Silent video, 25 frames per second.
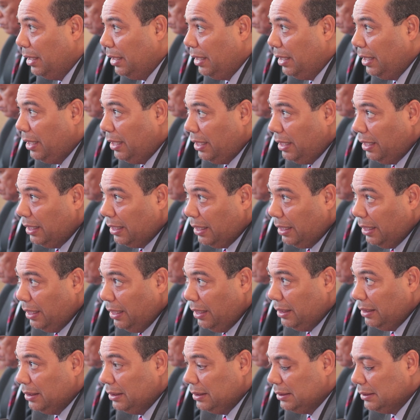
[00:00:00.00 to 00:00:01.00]
y
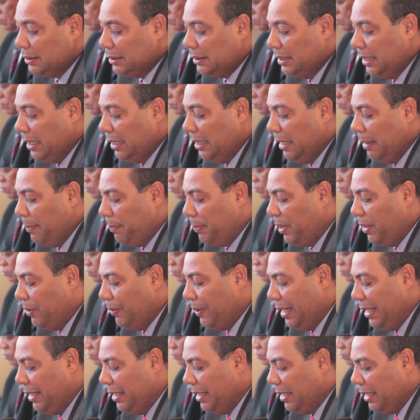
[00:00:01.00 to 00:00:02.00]
si le
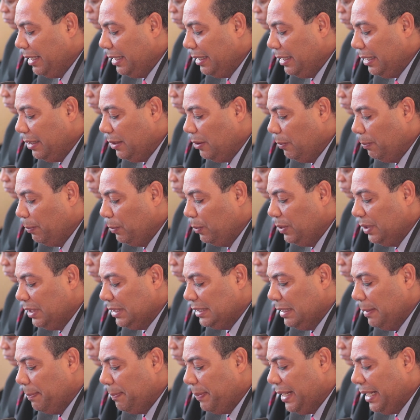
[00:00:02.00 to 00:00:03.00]
pido al ingeniero
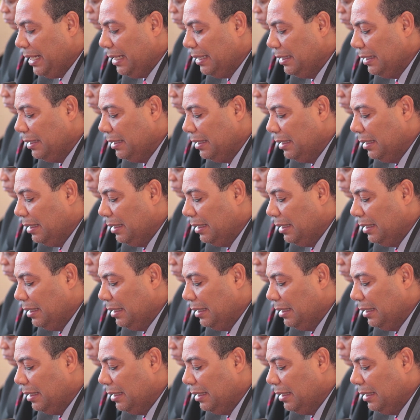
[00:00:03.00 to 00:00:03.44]
municipal